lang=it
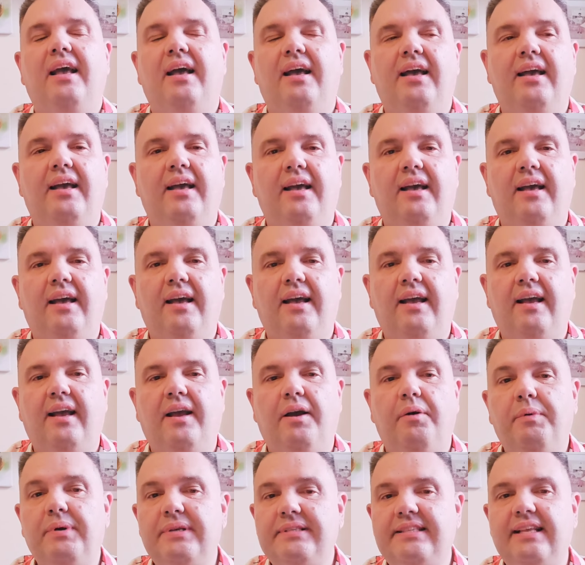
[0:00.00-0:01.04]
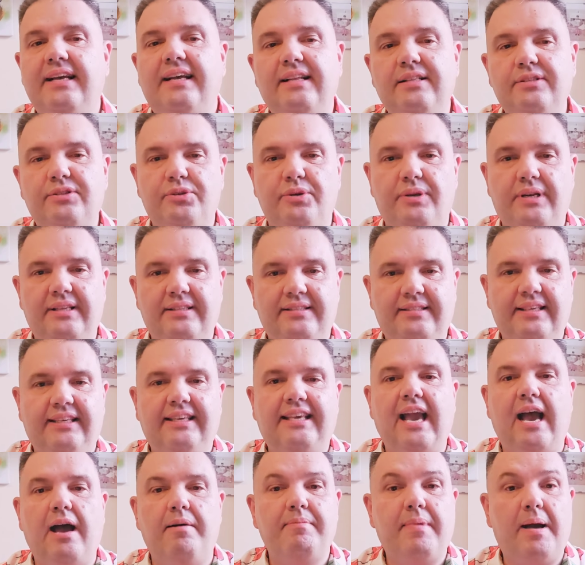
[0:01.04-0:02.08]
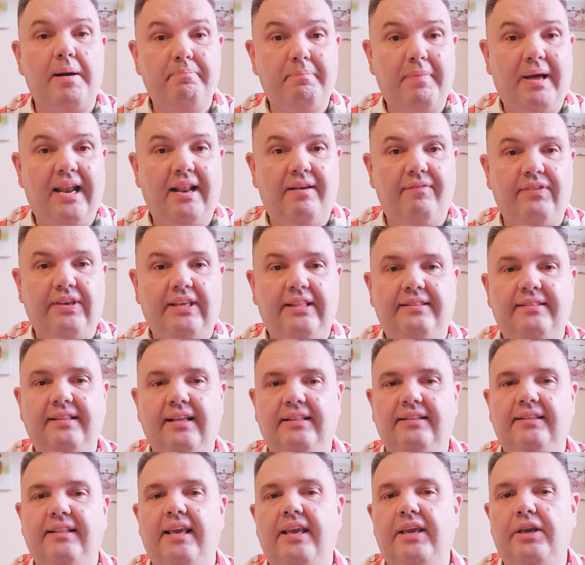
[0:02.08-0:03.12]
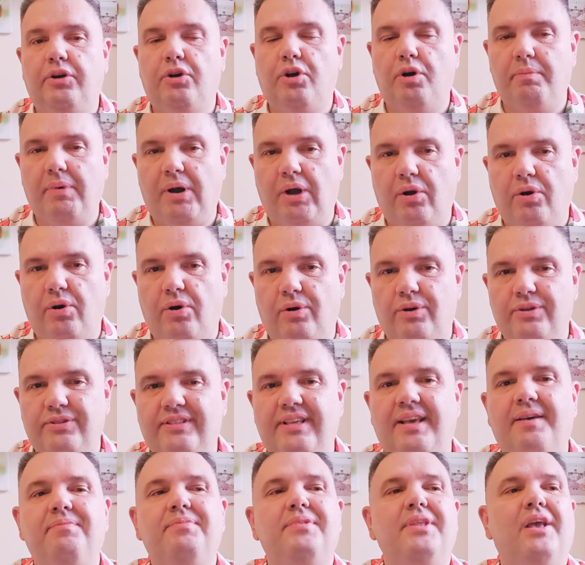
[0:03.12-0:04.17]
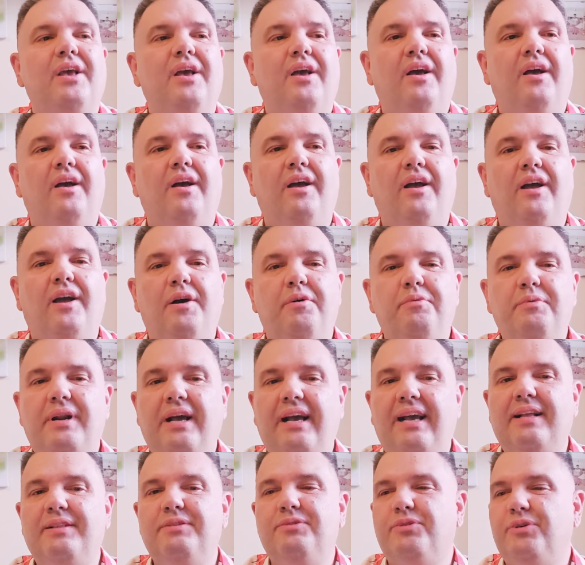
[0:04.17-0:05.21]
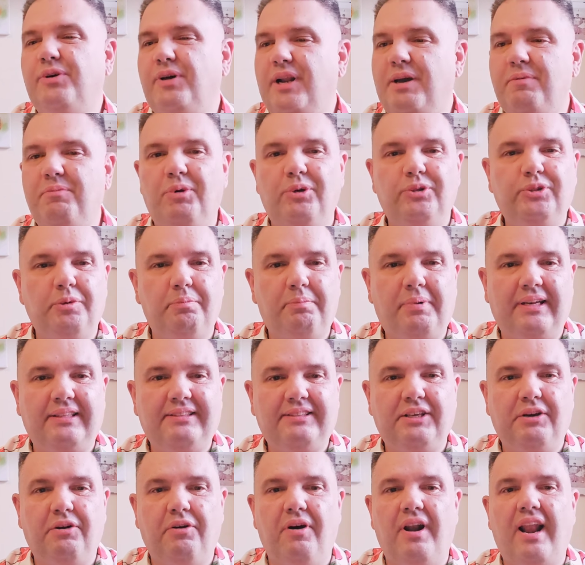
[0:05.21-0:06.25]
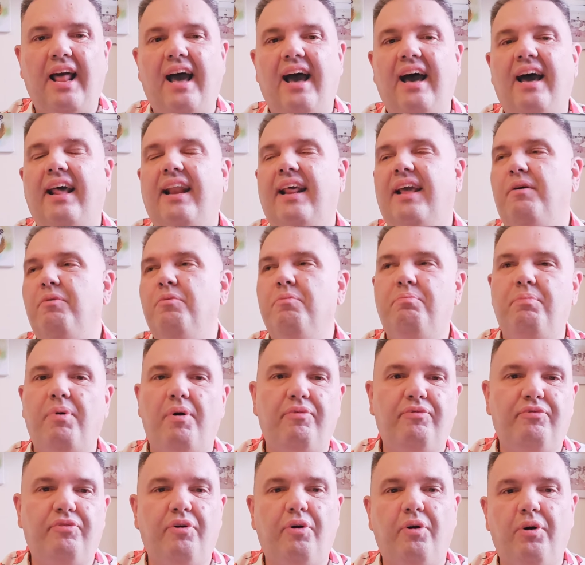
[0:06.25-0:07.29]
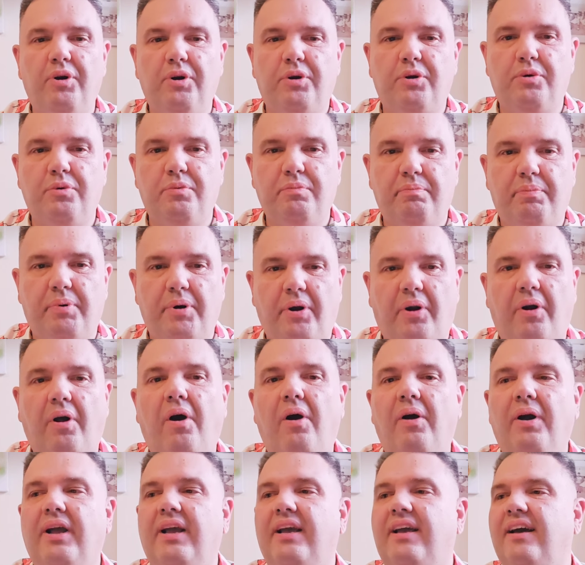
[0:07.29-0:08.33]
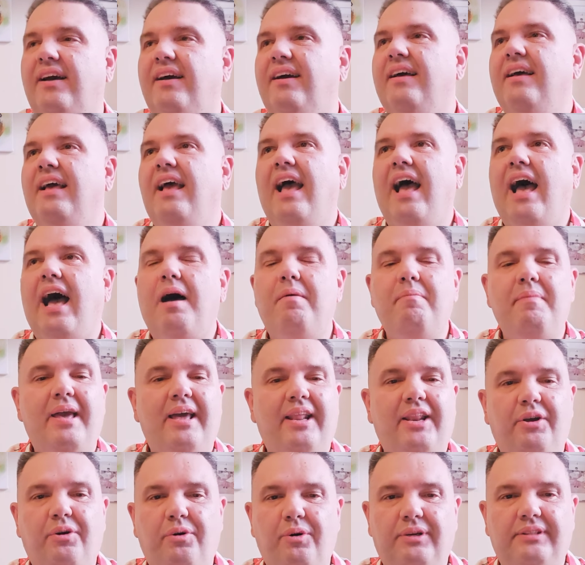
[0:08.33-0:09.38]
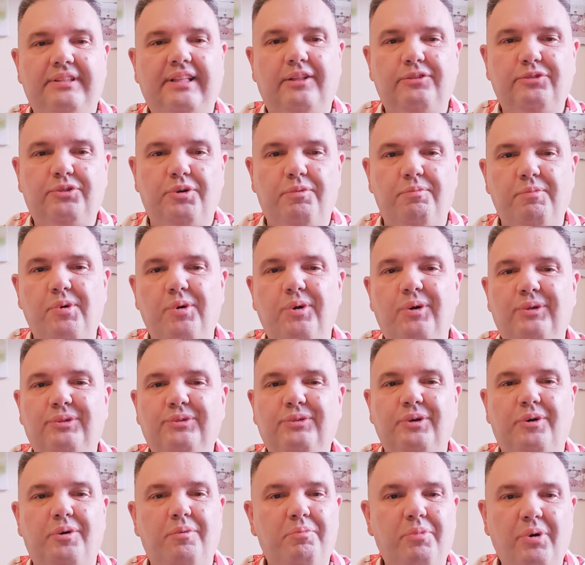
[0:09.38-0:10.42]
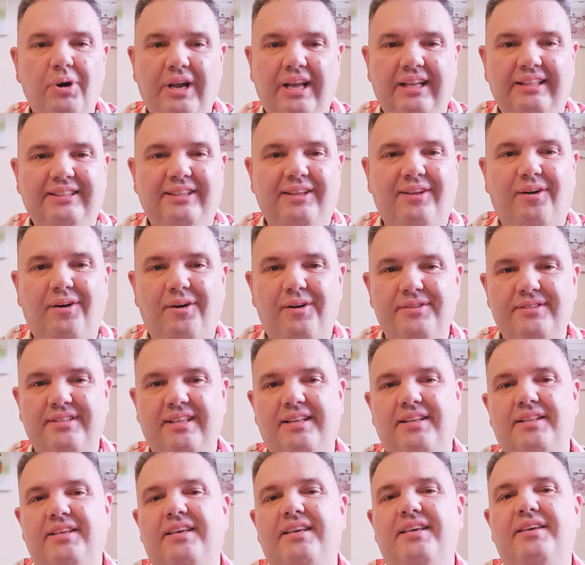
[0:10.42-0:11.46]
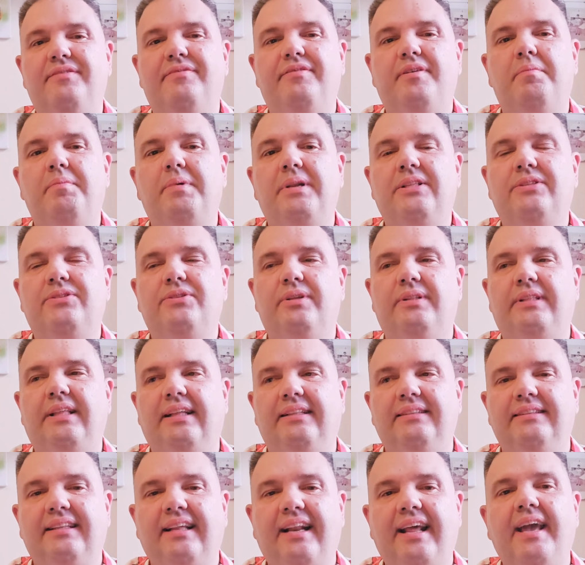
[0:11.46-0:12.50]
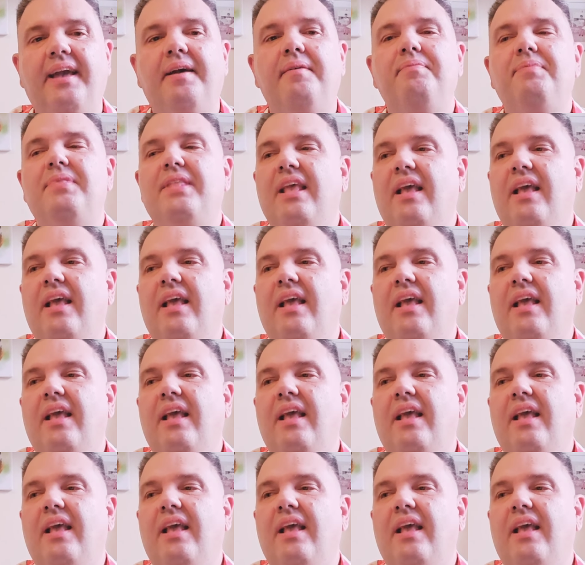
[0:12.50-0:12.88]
Eh, questa canzone si chiama Malavita dei Comacose. Eh, una canzone molto particolare, un po' folk, un po' rock. A me ha ricordato molto Bocca di Rosa di Fabrizio De André.